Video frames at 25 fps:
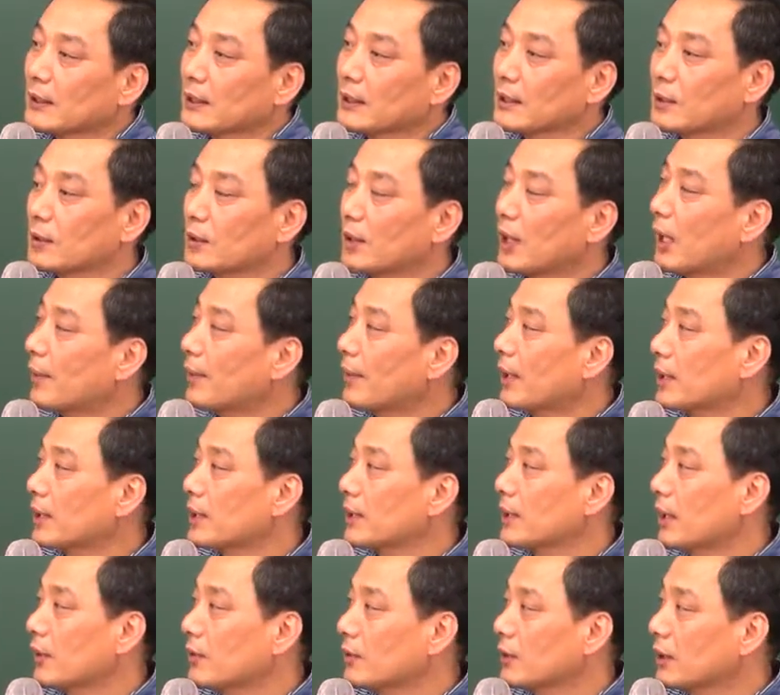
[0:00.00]
그래서 우리 아마
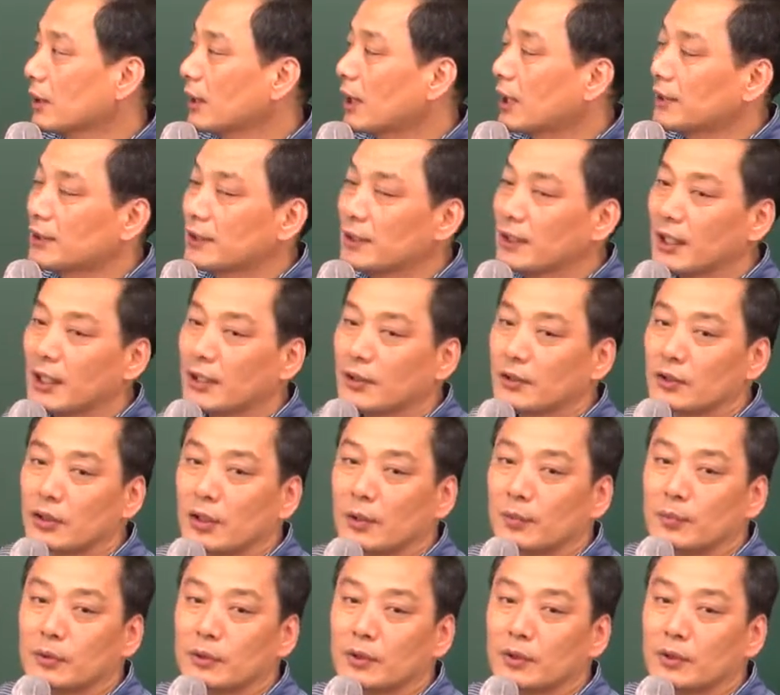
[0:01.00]
지난주에 간 적이 있죠.